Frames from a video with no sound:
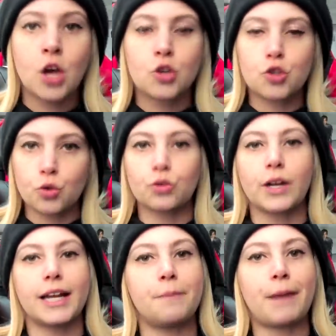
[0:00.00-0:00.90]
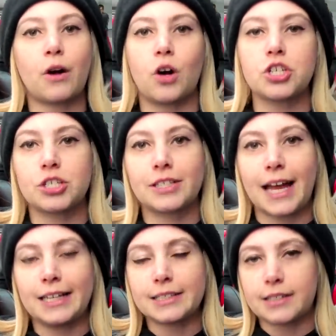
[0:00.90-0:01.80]
junto com aquele pacote de
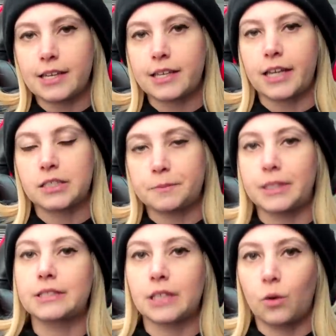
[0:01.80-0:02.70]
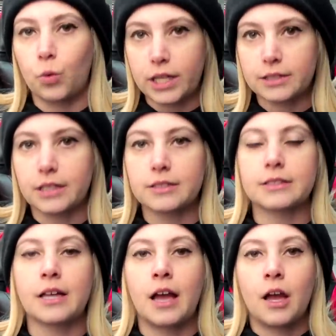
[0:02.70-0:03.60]
DLC, que é a expansão
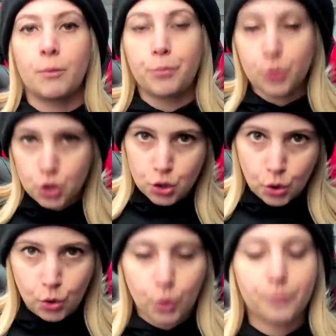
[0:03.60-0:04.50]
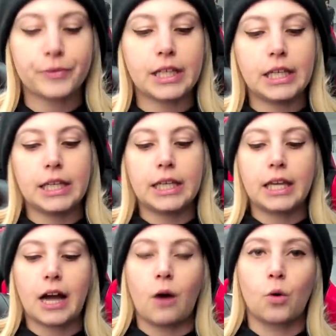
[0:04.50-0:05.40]
Winters, para o jogo
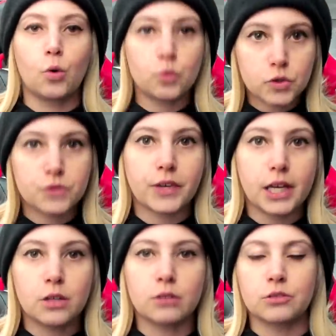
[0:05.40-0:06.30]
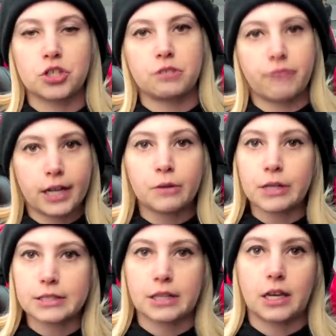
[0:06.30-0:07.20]
e alguns veículos tiveram
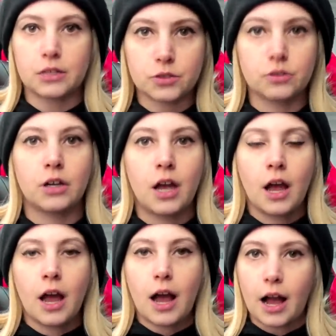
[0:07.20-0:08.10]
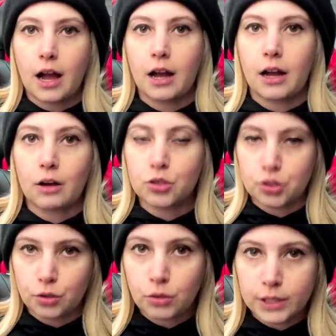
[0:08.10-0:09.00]
acesso a, ao
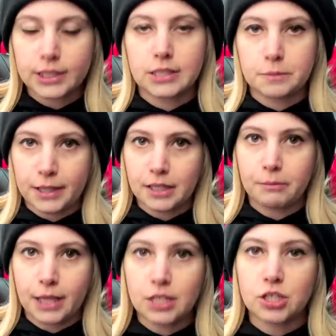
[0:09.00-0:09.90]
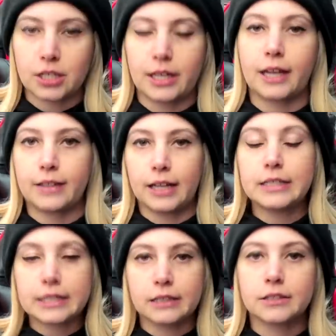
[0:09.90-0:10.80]
jogo antecipadamente, né, a
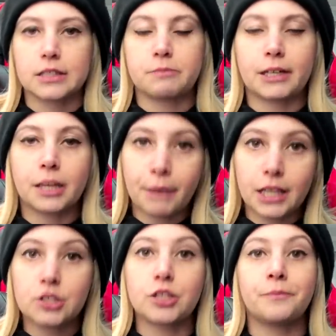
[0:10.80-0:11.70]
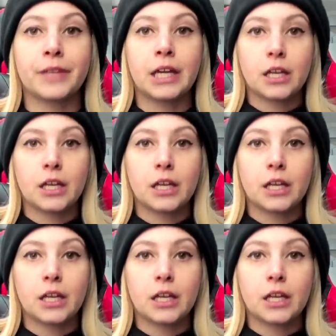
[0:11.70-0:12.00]
DLC antecipadamente,